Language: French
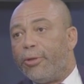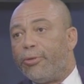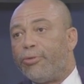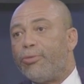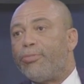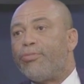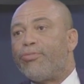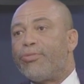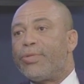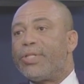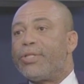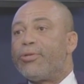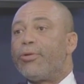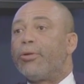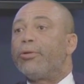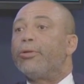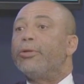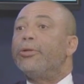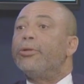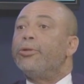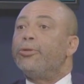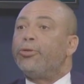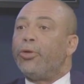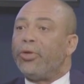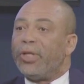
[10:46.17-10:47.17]
nous puissions
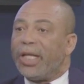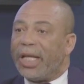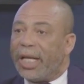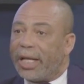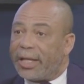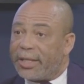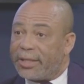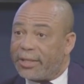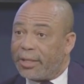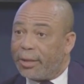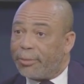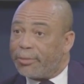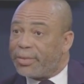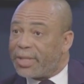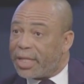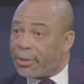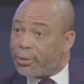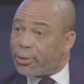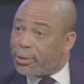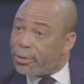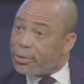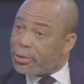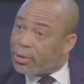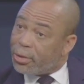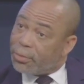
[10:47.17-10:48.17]
donner l'exemple. C'est ce
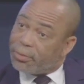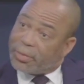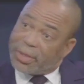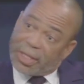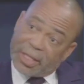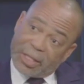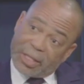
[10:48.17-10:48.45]
que nous sommes.